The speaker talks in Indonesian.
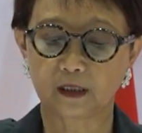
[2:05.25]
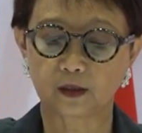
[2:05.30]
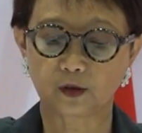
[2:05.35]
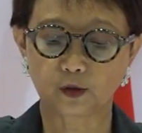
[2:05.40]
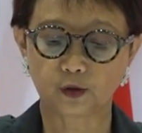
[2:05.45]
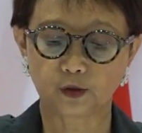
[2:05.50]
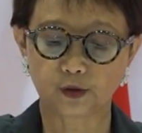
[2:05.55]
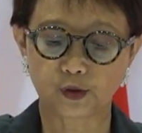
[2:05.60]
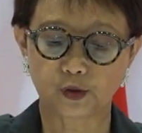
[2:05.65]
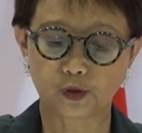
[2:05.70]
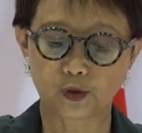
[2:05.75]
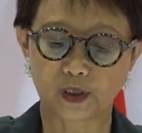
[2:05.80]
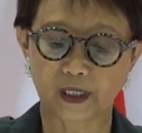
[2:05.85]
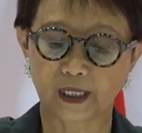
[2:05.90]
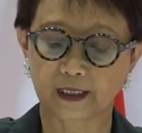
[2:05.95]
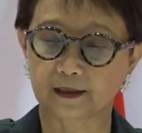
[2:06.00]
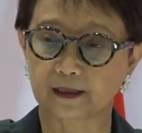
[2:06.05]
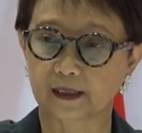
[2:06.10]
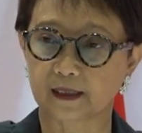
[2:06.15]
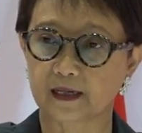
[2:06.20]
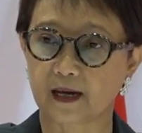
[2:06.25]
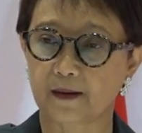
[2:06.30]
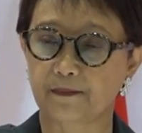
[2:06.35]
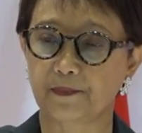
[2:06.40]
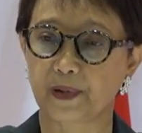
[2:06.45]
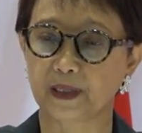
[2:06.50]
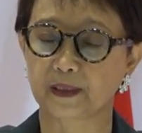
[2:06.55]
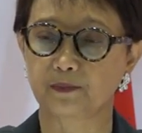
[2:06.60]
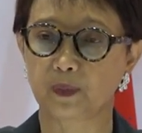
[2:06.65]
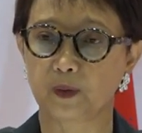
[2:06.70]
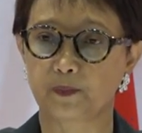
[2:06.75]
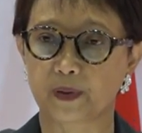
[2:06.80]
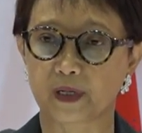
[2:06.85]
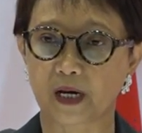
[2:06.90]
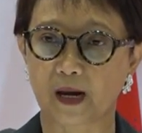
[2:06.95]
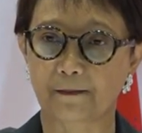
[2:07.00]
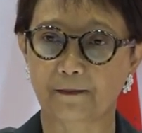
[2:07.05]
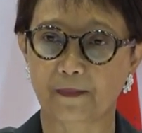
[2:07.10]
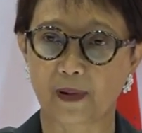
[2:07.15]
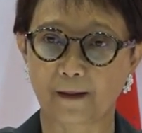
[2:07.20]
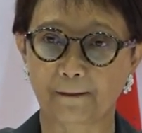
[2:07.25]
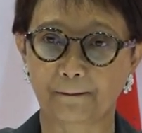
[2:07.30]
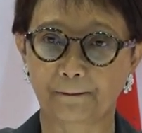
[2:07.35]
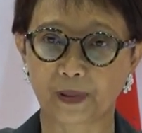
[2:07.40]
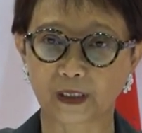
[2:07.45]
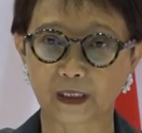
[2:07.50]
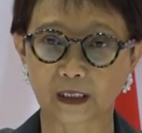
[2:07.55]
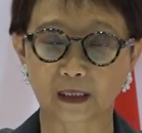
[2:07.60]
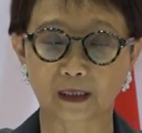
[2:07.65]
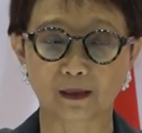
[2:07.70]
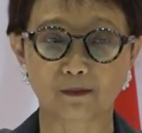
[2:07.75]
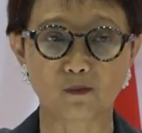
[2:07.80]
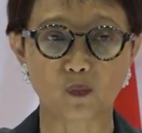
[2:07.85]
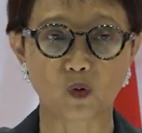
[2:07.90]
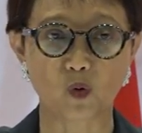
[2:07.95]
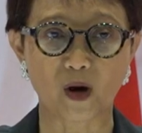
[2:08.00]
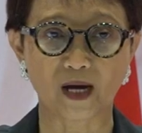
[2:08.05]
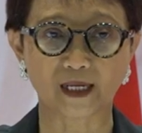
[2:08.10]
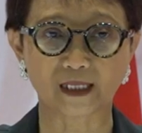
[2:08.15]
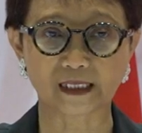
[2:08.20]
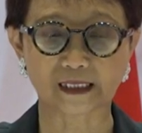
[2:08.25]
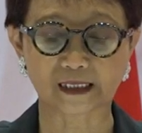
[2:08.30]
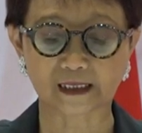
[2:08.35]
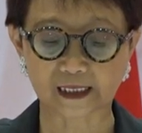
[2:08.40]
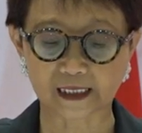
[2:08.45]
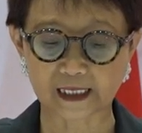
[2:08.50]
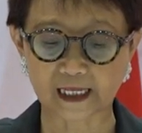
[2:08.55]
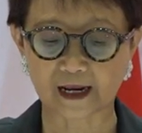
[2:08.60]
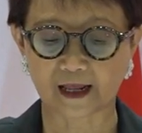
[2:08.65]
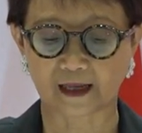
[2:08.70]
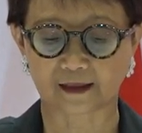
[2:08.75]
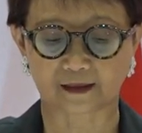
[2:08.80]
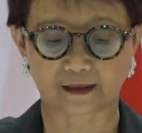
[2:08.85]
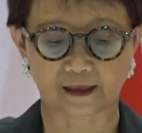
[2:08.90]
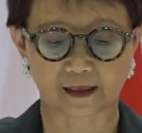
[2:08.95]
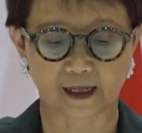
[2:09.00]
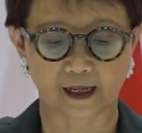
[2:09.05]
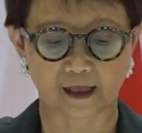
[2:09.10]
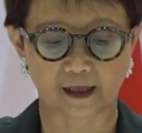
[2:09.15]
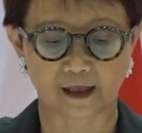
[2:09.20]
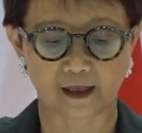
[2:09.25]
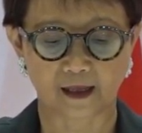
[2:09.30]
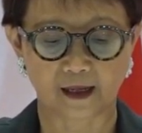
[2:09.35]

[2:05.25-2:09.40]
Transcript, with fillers: itu juga terdapat beberapa pertemuan trilateral,